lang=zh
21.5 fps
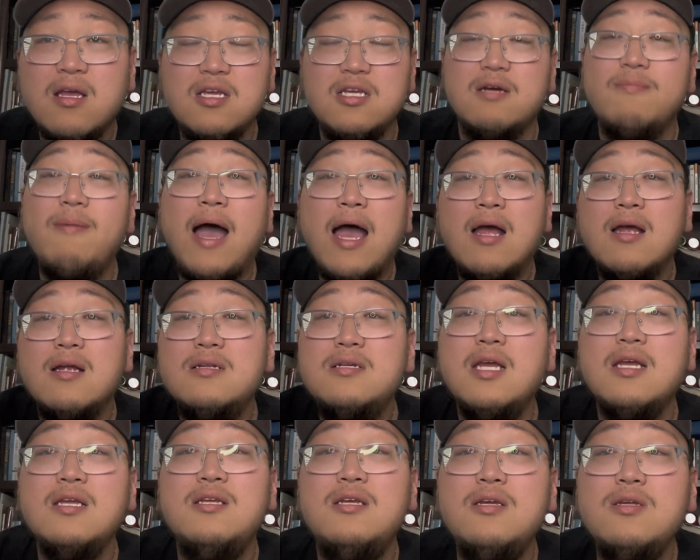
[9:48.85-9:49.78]
行吧。
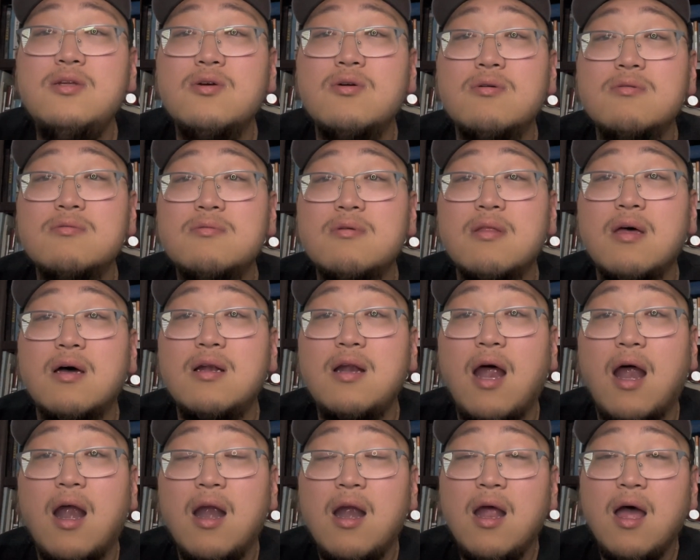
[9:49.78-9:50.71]
这期就做到这
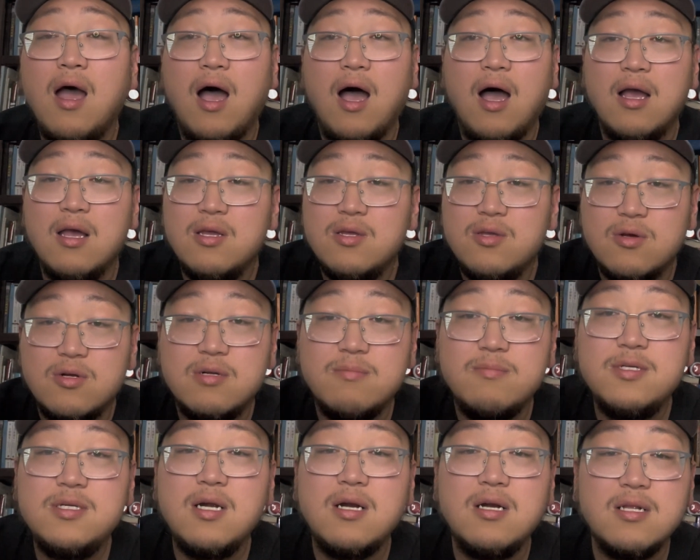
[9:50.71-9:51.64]
儿啊，有什
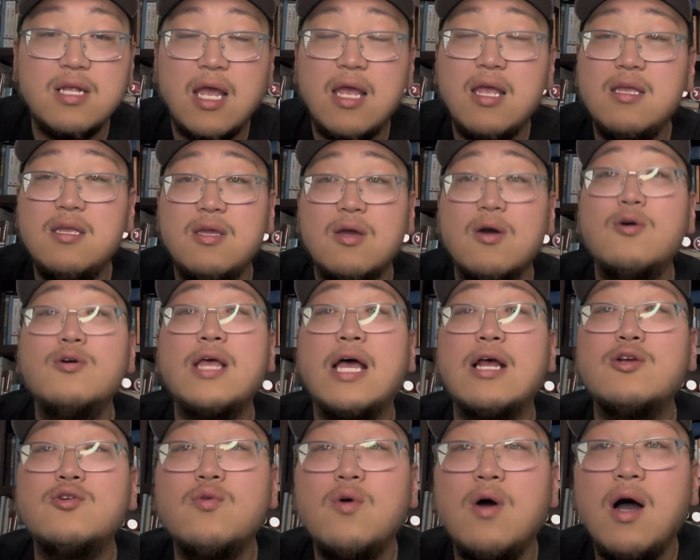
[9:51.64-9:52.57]
么事儿咱以后
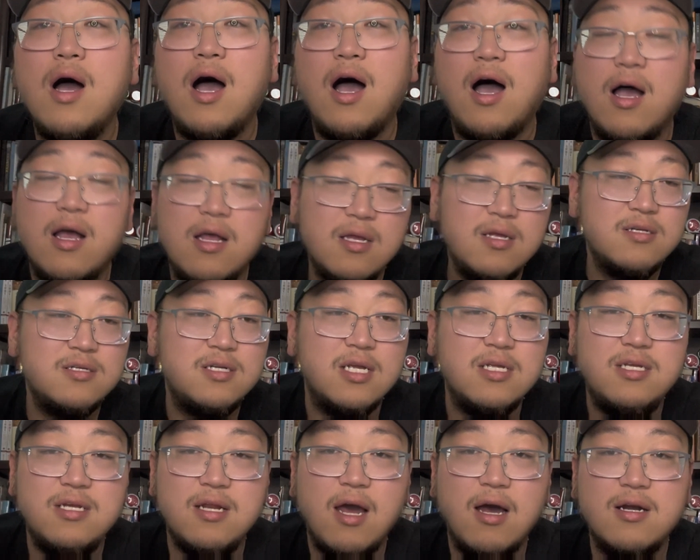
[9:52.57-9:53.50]
再说啊。这
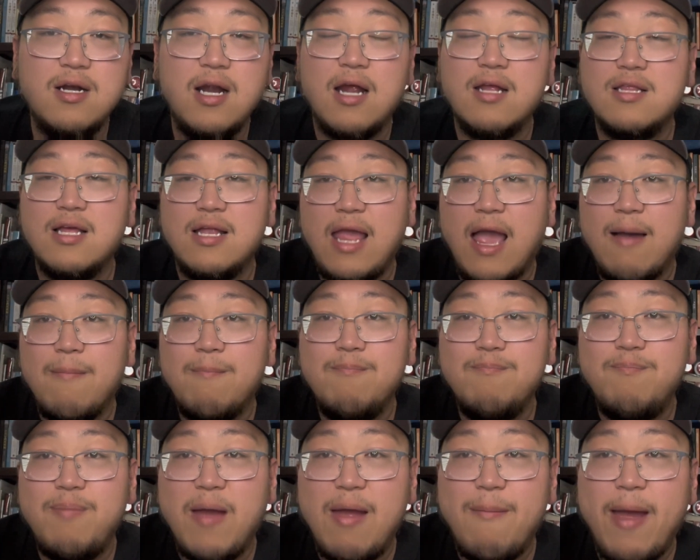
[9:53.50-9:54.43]
期聊这儿，大家
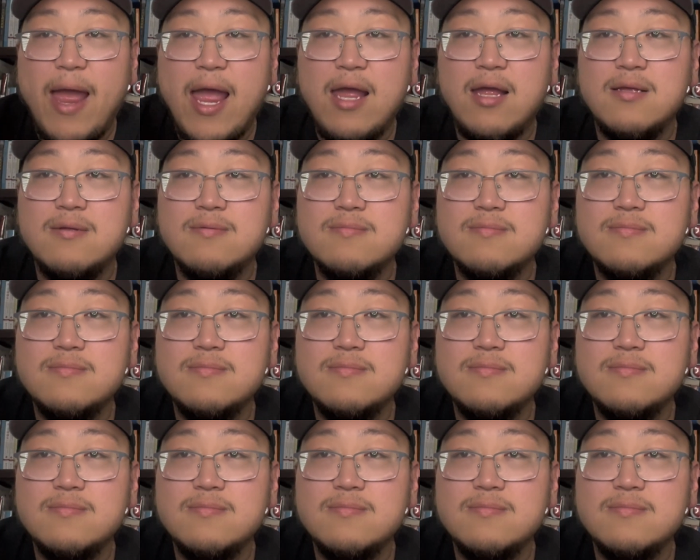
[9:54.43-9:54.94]
拜拜。